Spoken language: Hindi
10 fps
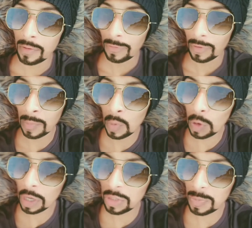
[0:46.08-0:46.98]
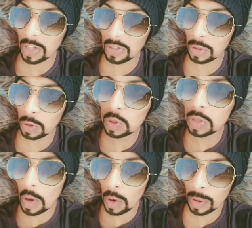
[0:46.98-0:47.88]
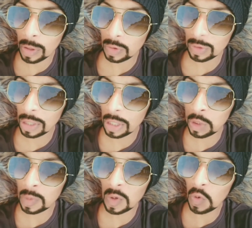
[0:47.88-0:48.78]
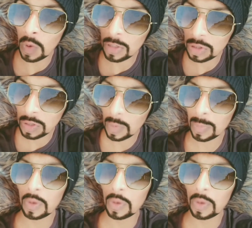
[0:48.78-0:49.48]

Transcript: फिर मोना इस बात से गुस्सा होगी उसने लक्ष्मण को व्हाट्सएप पे